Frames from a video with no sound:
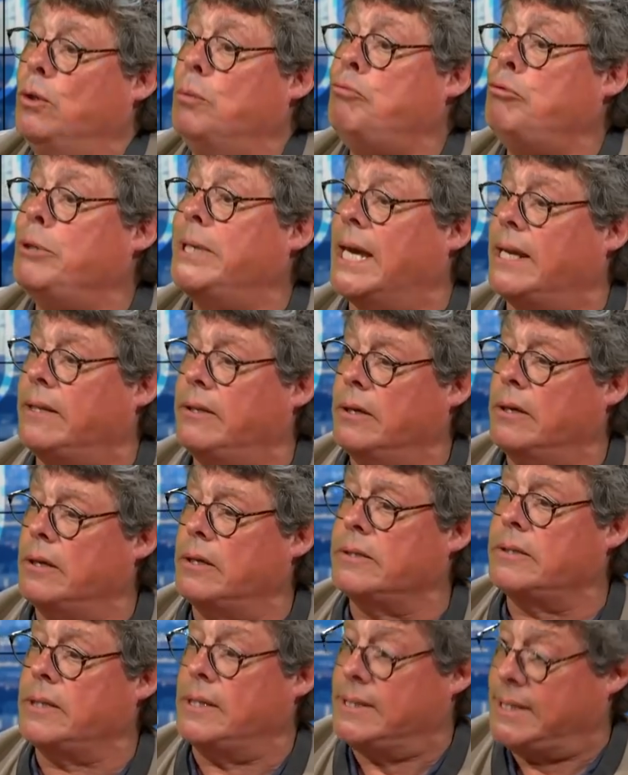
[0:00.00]
depuis
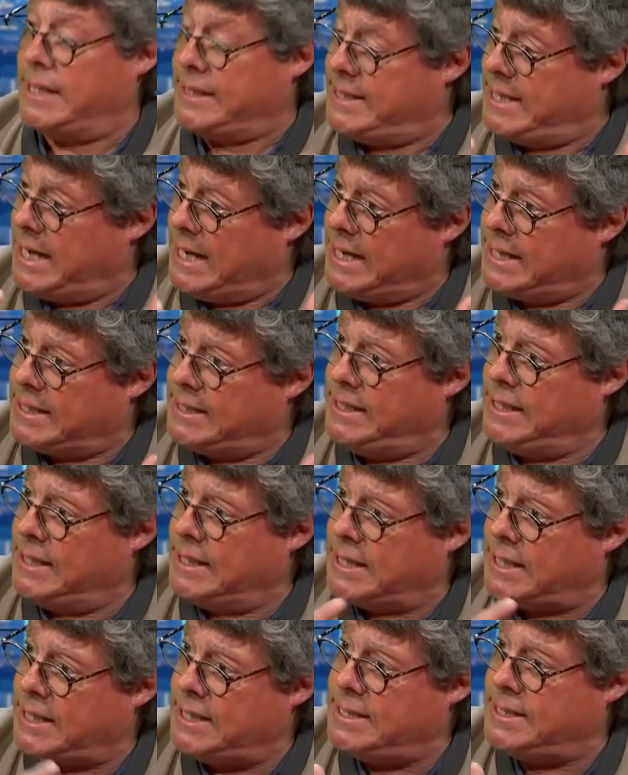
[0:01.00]
14, cette
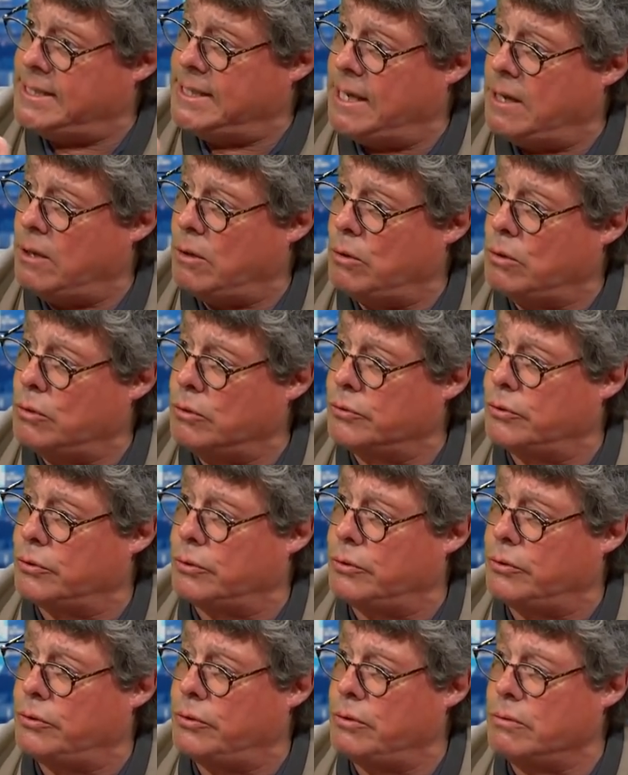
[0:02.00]
dialectique, crise, guerre,
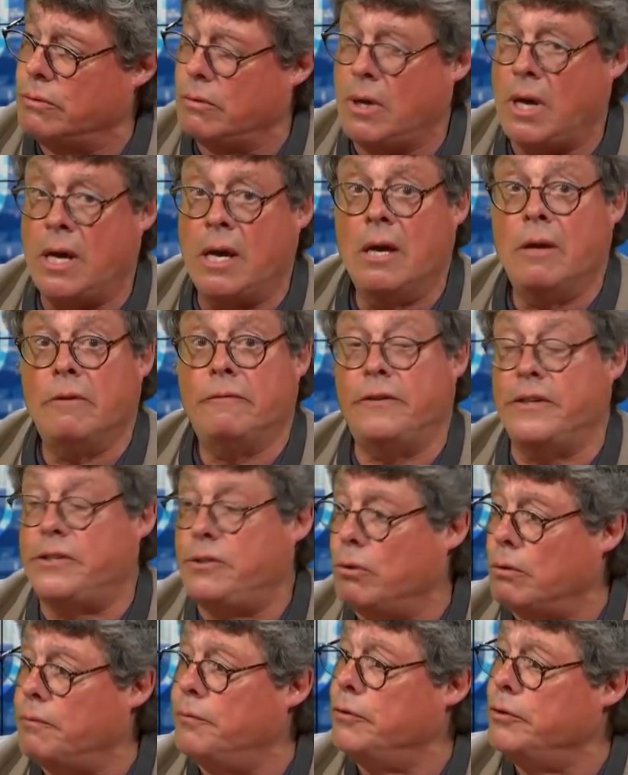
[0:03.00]
reconstruction, fait
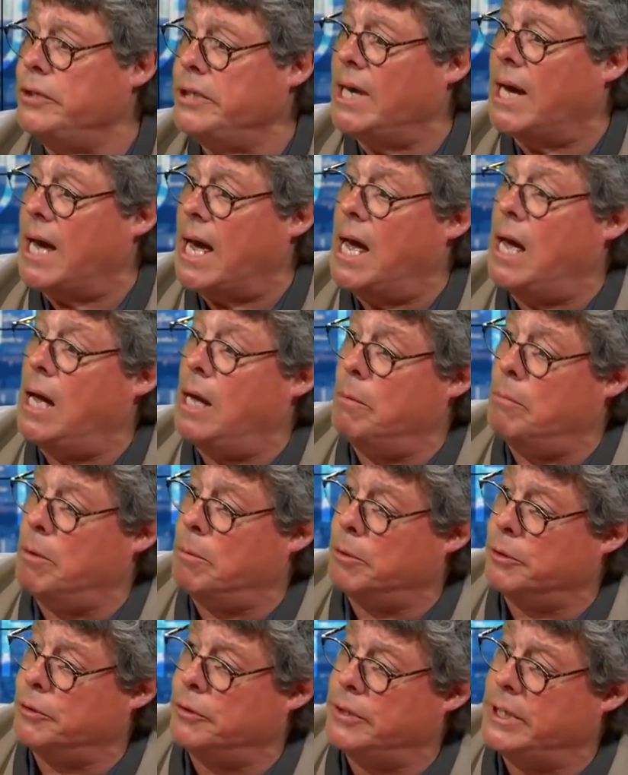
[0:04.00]
survenir à un
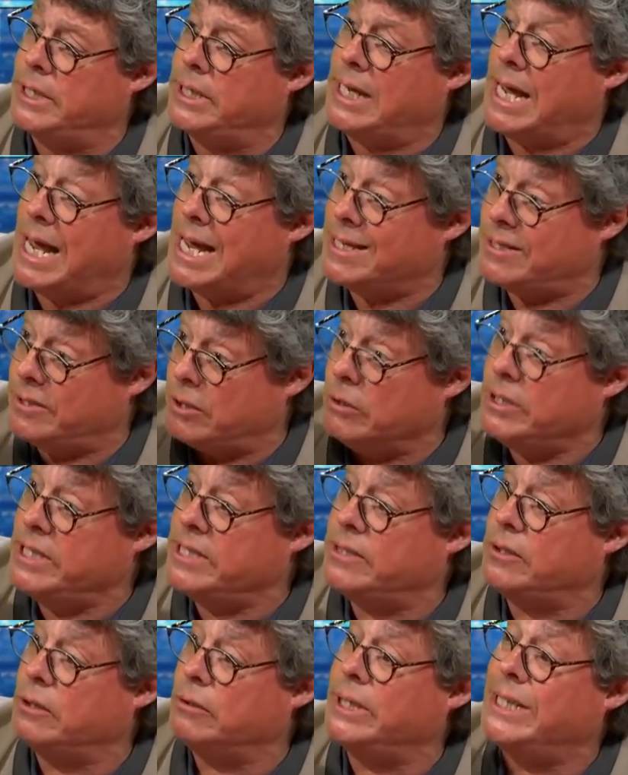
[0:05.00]
moment donné un seuil
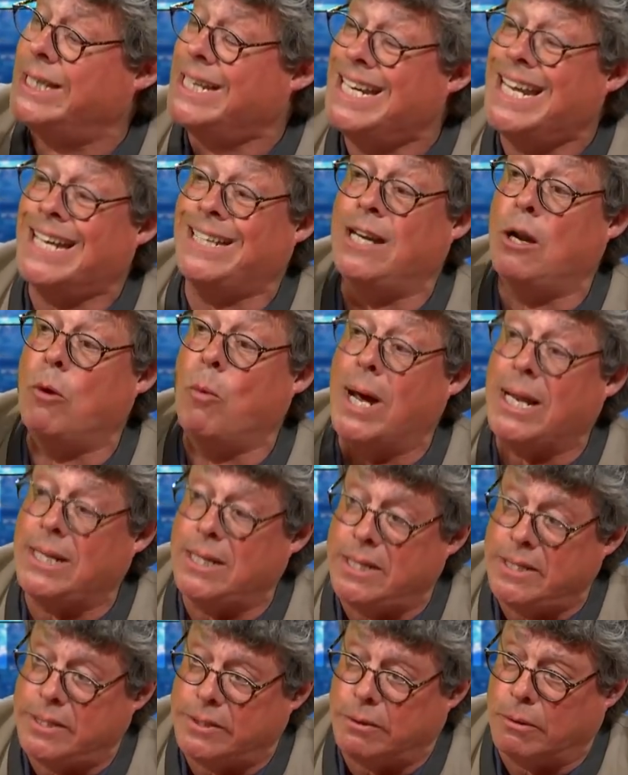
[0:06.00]
historique. Il y a des lois
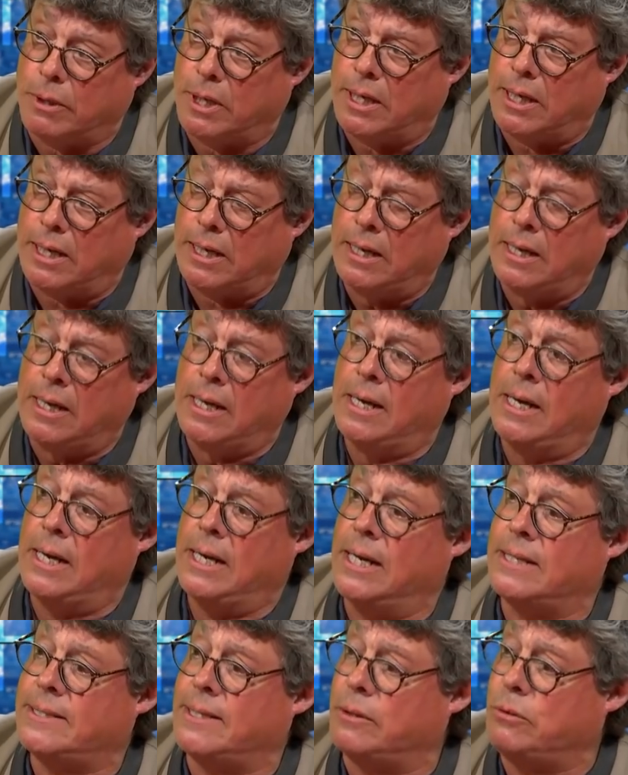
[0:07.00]
de l'histoire.
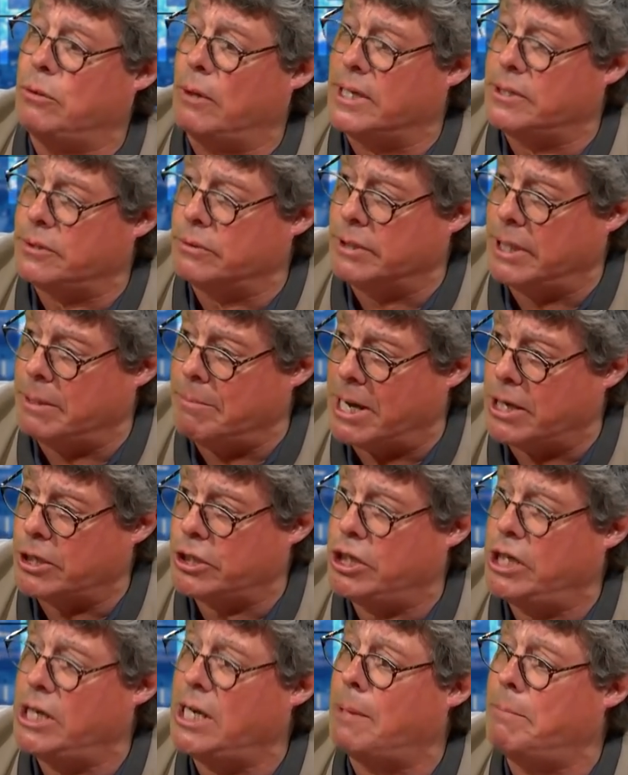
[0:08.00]
La saturation des
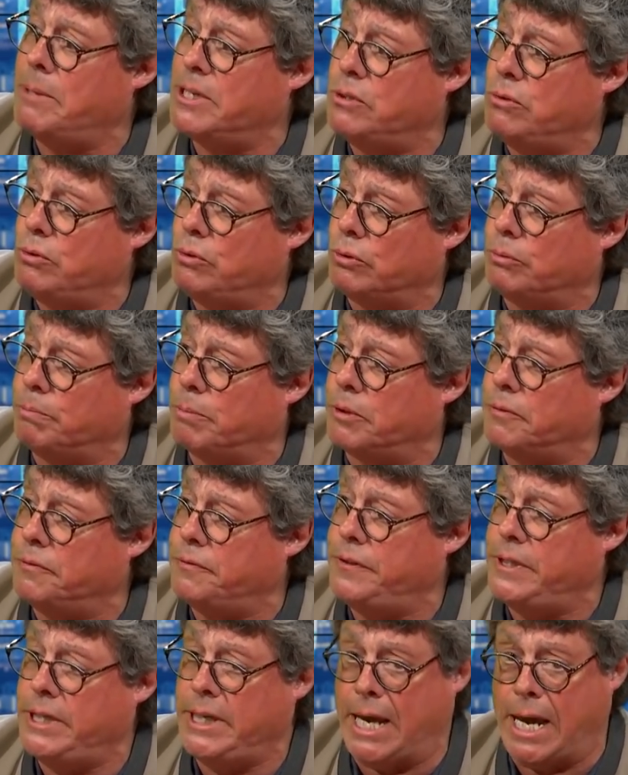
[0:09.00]
marchés, la baisse du taux de
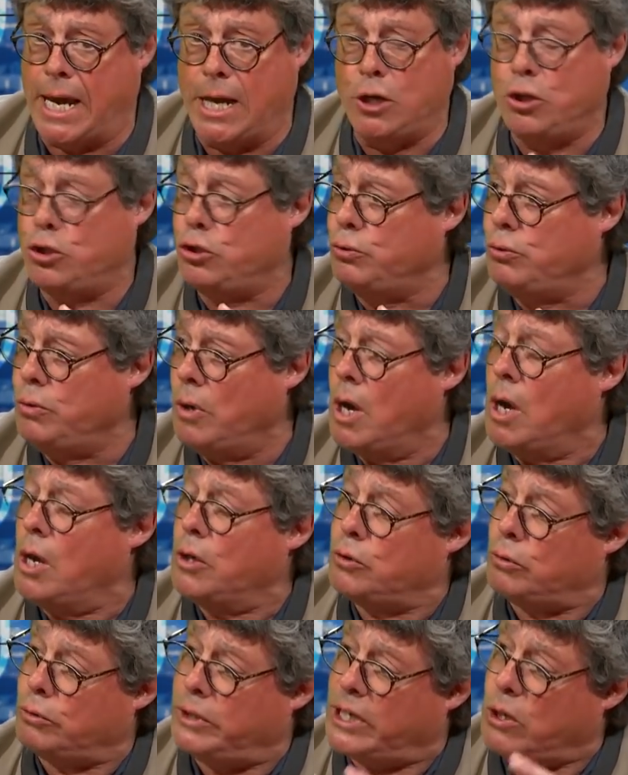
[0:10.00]
profit, elle joue
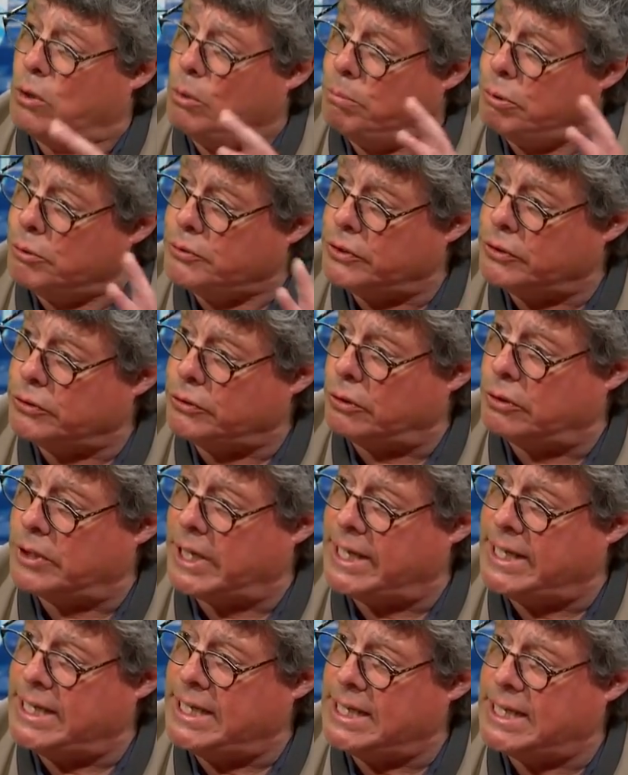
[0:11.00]
sur des composantes
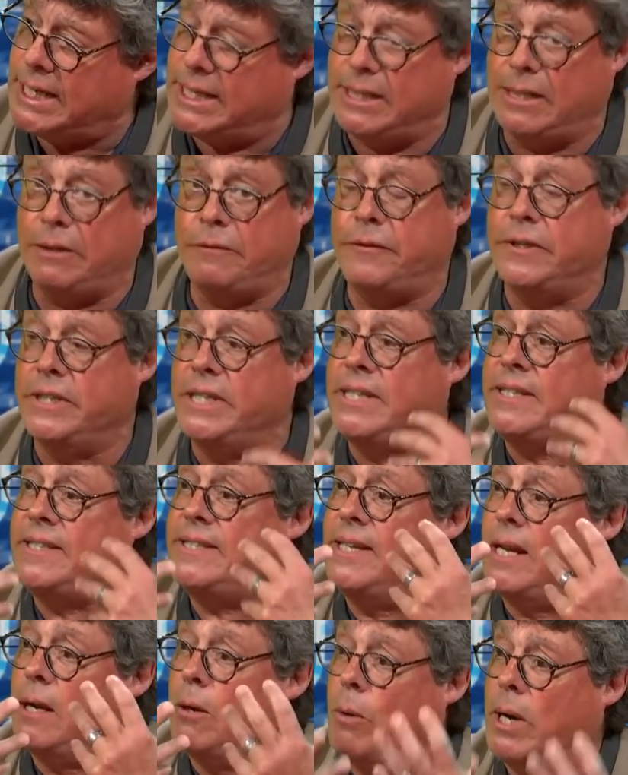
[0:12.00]
organiques qui
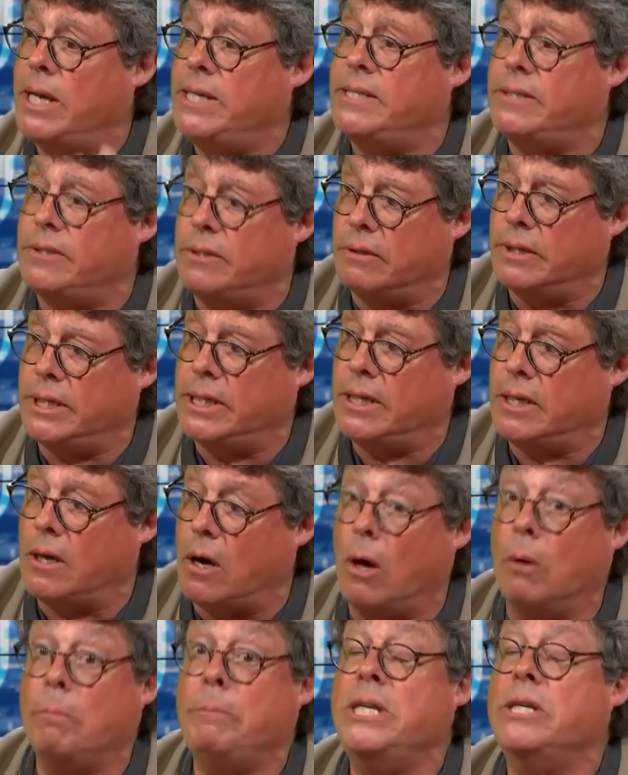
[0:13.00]
définissent des lois historiques.
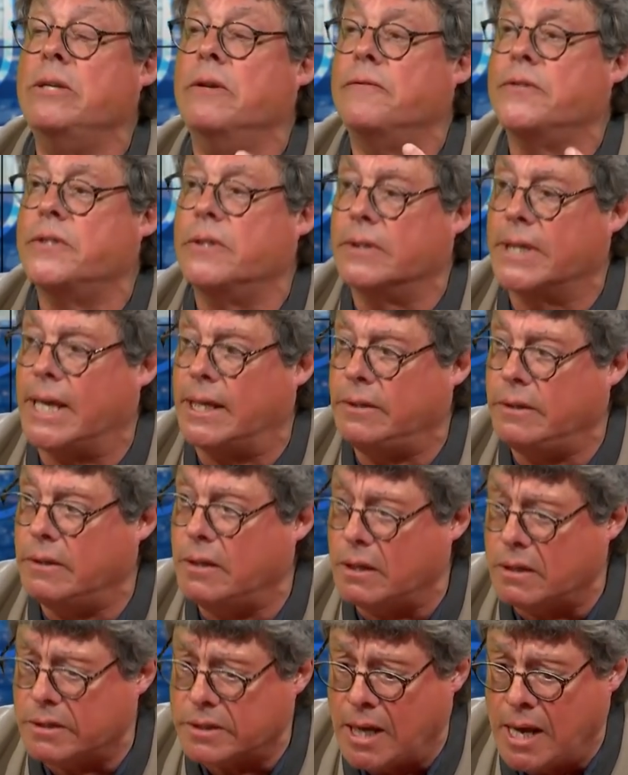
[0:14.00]
En
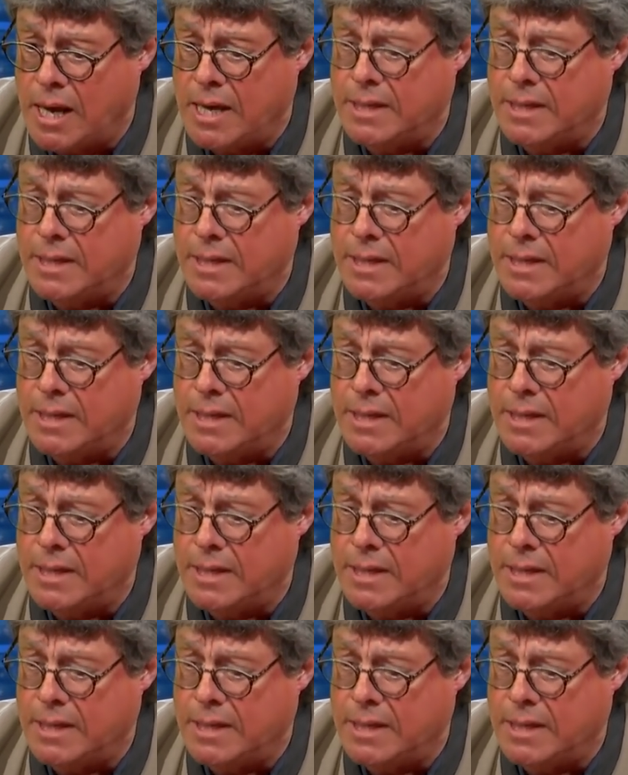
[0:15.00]
1914,